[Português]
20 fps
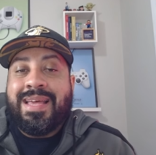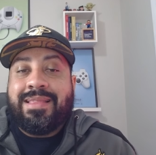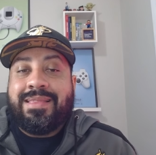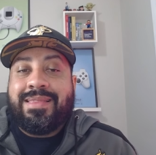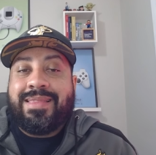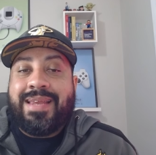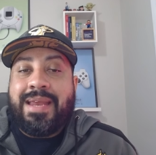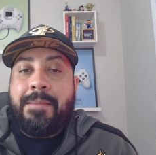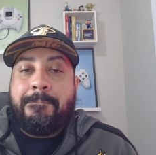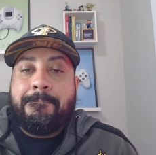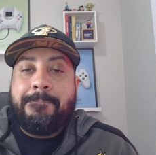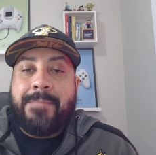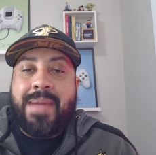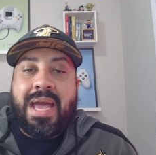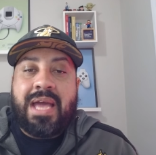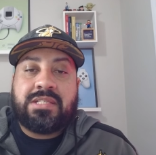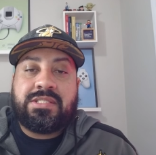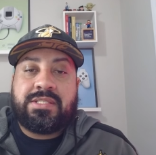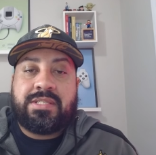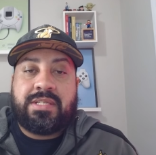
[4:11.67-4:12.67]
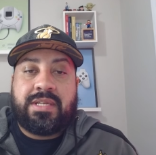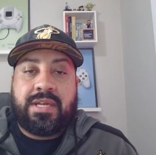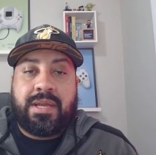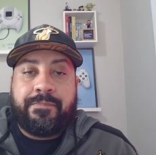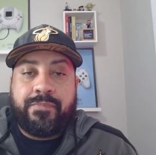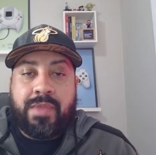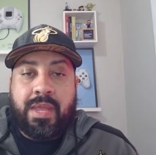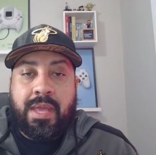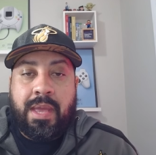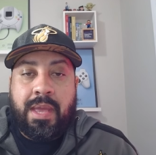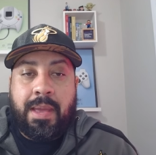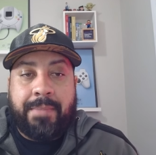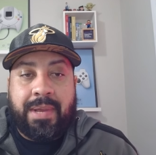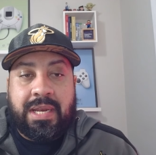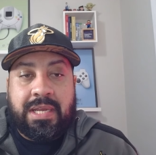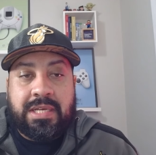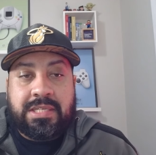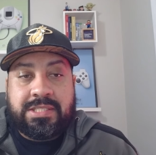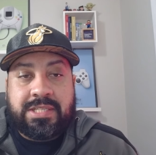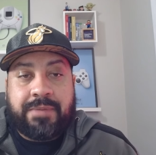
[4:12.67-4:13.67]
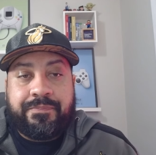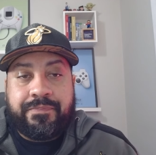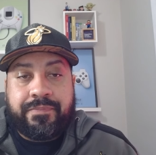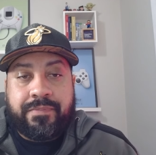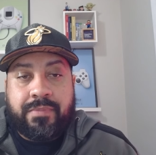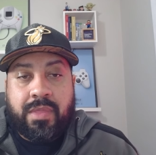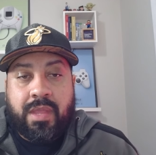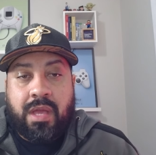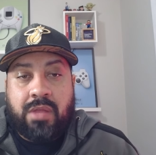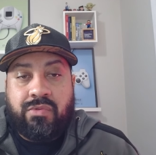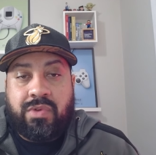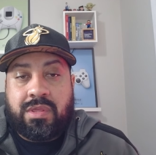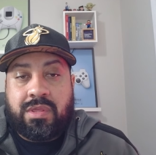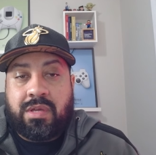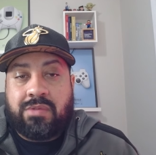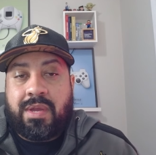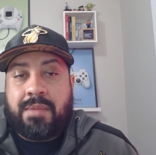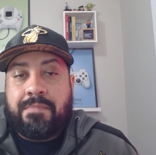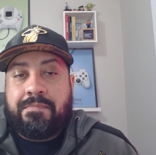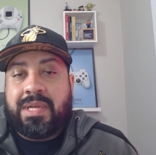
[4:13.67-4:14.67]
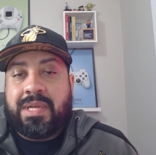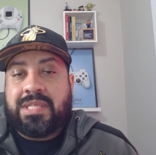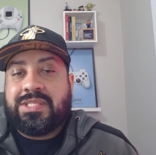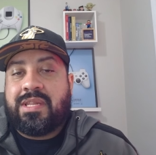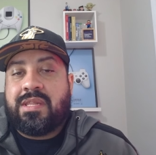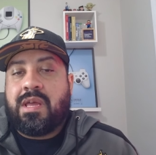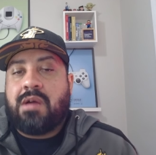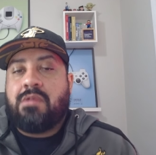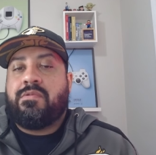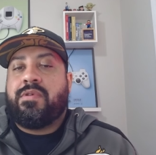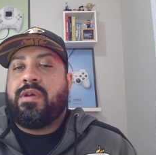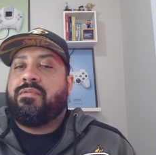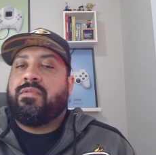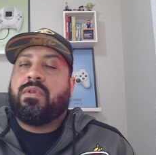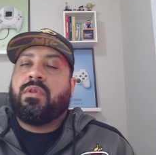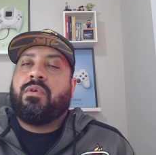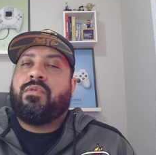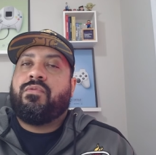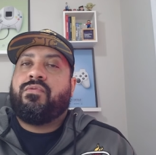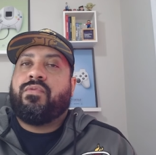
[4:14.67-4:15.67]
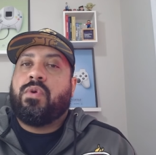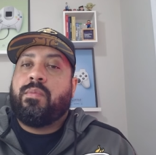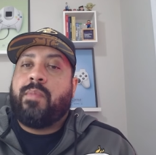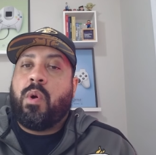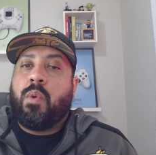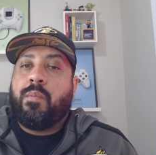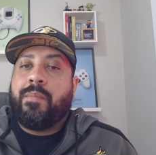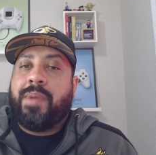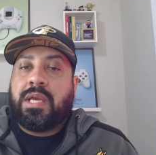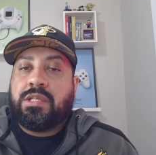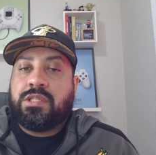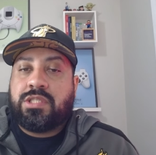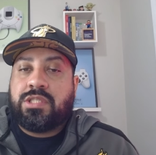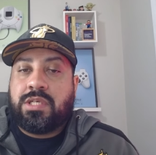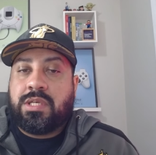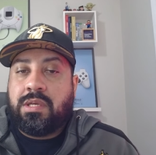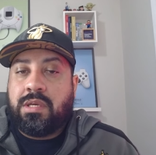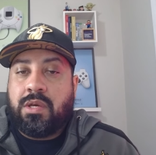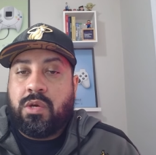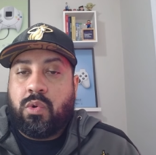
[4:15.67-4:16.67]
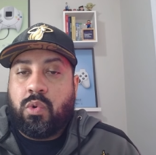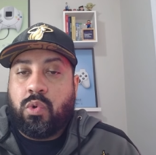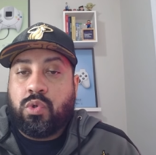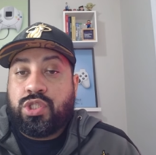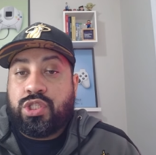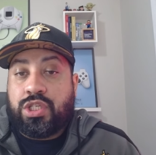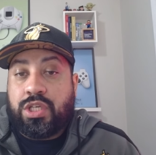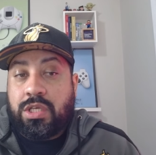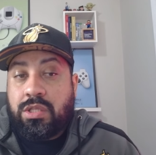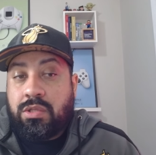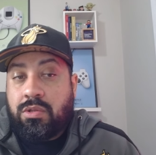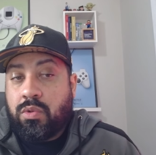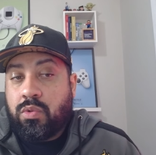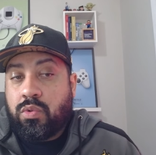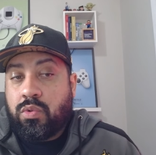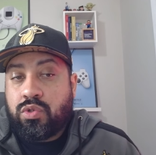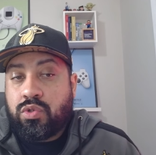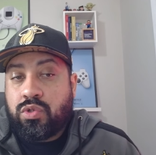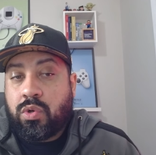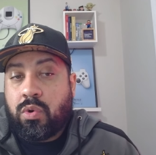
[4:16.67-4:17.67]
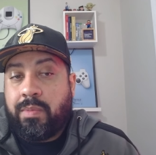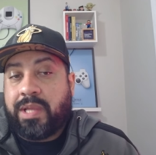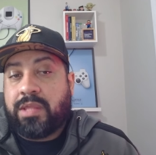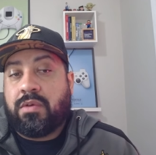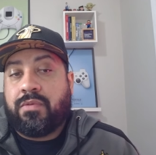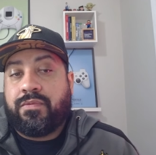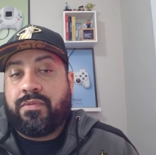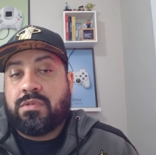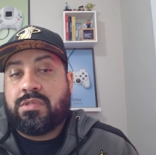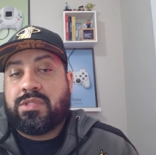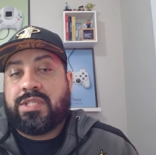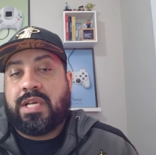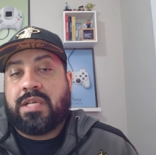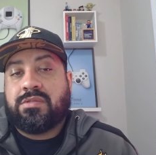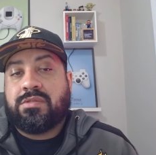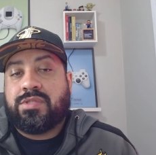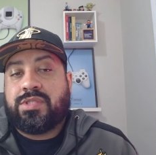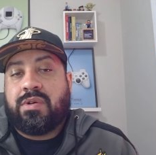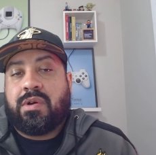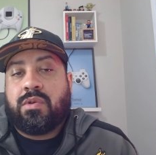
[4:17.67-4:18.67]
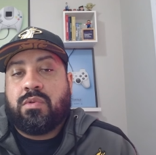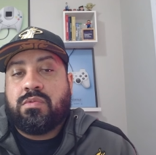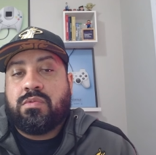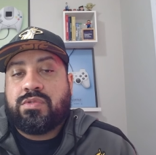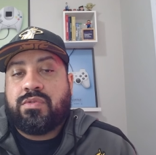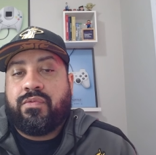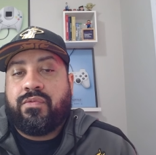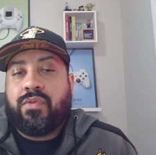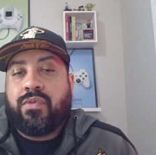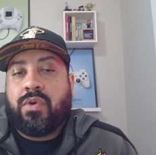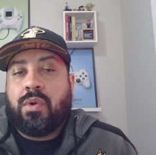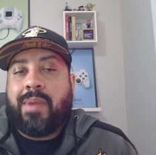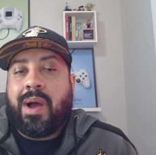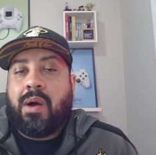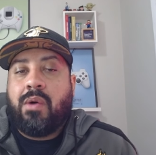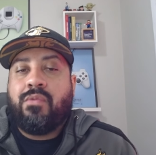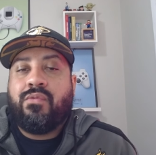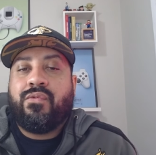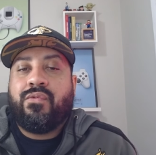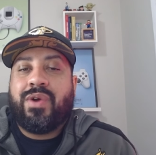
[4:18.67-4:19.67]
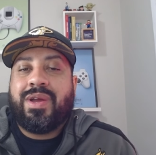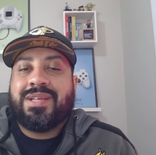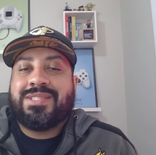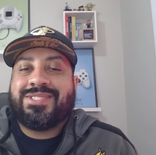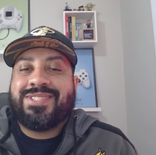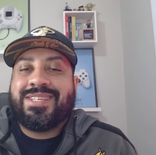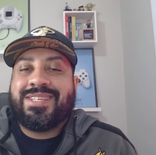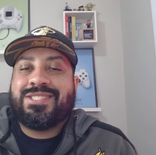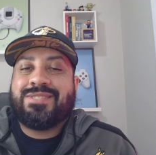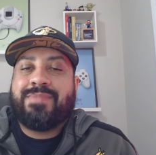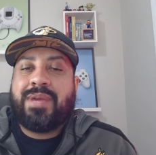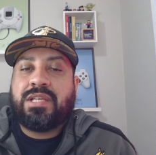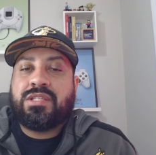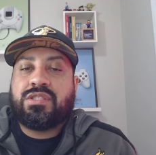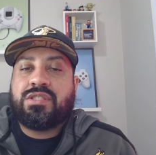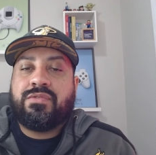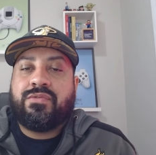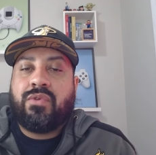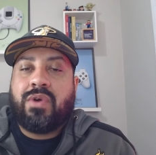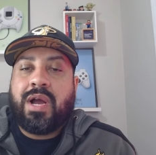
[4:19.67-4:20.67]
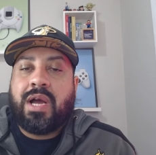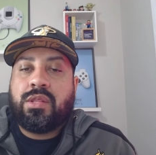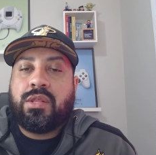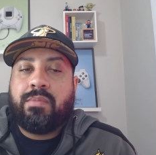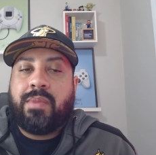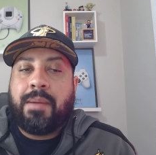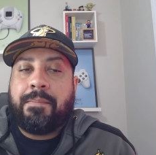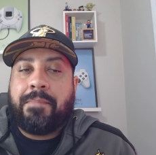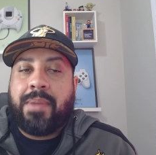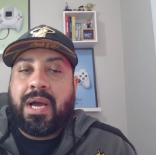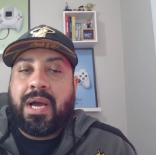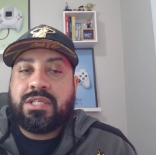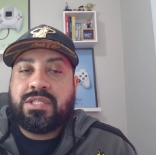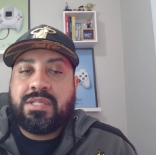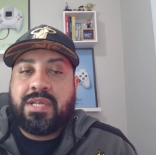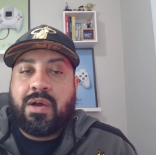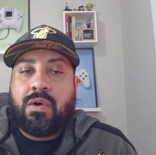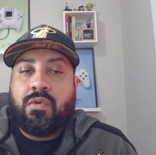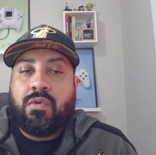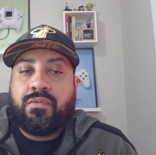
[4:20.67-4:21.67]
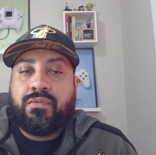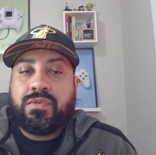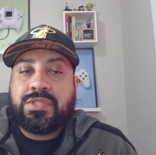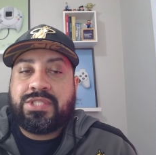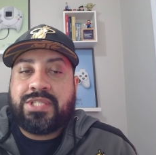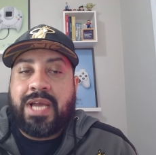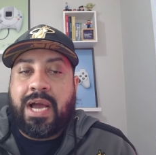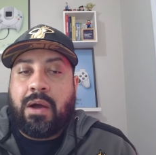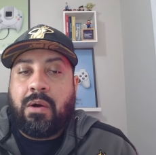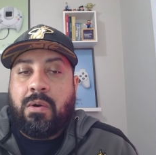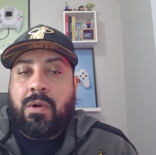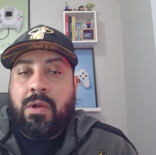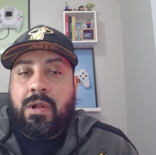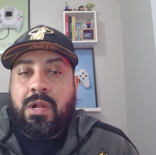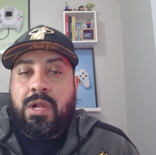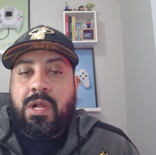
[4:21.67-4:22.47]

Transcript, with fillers: trimestre, beleza? No entanto, a empresa não revelou formalmente o título do jogo Battlefield 6, o seu anúncio formal foi recentemente divulgado em uma página oficial